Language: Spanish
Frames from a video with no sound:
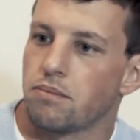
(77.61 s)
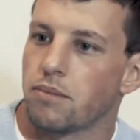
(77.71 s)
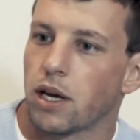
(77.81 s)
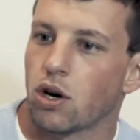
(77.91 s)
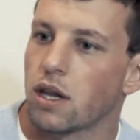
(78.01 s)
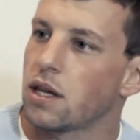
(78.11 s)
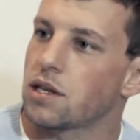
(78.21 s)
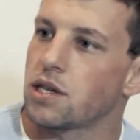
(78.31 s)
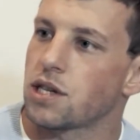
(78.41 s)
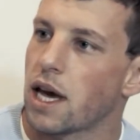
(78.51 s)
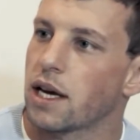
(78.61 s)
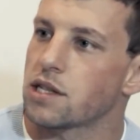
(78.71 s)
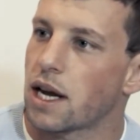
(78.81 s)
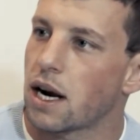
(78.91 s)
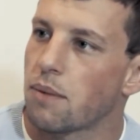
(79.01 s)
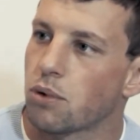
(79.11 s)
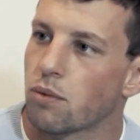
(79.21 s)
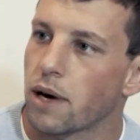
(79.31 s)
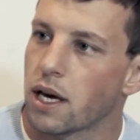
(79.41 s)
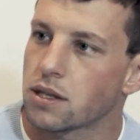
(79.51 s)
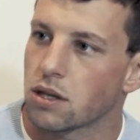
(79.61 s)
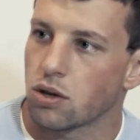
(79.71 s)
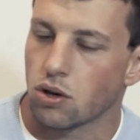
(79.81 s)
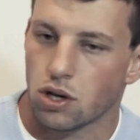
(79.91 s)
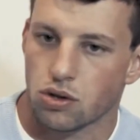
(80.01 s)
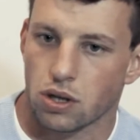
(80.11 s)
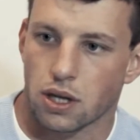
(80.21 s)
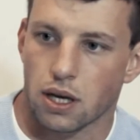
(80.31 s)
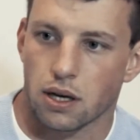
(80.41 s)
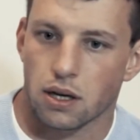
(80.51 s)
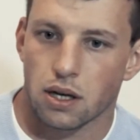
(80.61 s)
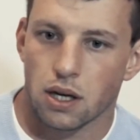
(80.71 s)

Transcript: menores de 16, que ya eran las promesas y todo eso, hasta,